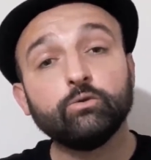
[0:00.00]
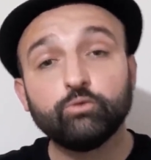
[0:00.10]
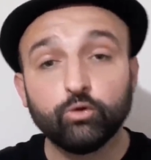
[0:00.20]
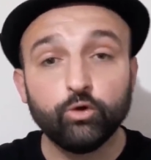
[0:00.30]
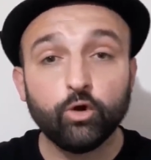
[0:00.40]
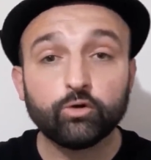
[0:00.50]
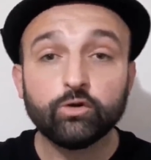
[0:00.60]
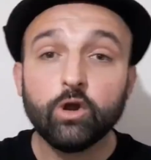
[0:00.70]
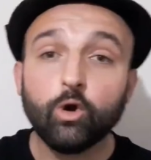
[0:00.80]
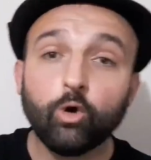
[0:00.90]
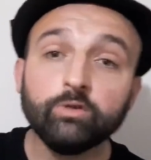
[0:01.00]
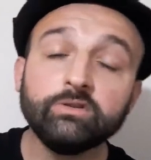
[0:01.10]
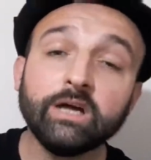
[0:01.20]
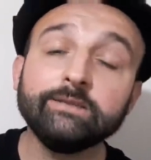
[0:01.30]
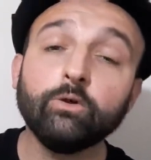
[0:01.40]
duruyor
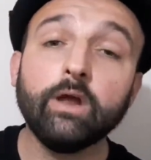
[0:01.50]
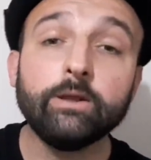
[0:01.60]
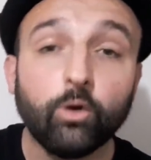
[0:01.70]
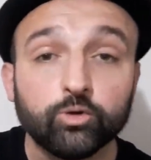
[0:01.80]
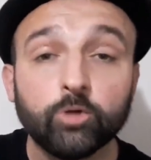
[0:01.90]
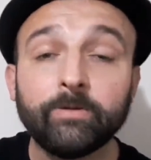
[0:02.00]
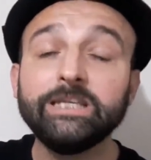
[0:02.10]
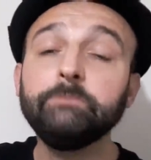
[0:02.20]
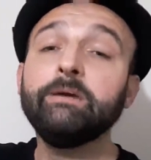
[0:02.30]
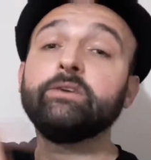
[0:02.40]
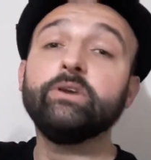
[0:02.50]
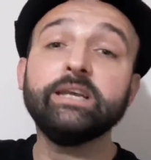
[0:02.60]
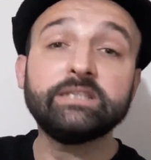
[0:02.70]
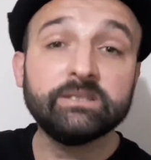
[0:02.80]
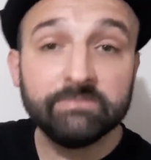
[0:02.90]
ondan dolayı otomatikmen
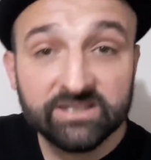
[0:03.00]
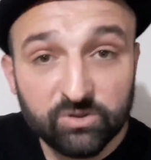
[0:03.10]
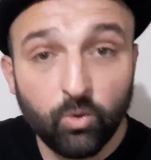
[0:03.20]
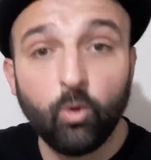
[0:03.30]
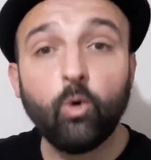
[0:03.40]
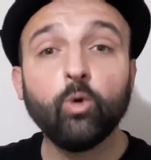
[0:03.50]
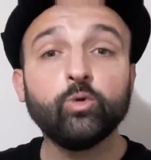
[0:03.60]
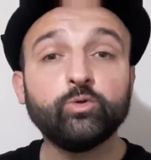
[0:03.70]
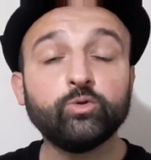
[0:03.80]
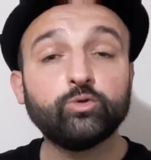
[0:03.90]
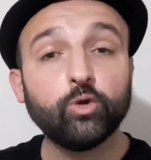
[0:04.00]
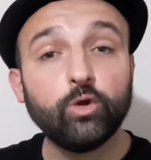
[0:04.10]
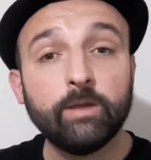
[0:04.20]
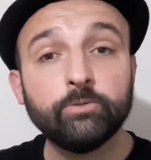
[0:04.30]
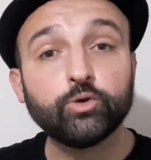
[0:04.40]
reisimizin oğlunu
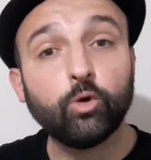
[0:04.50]
söylemiş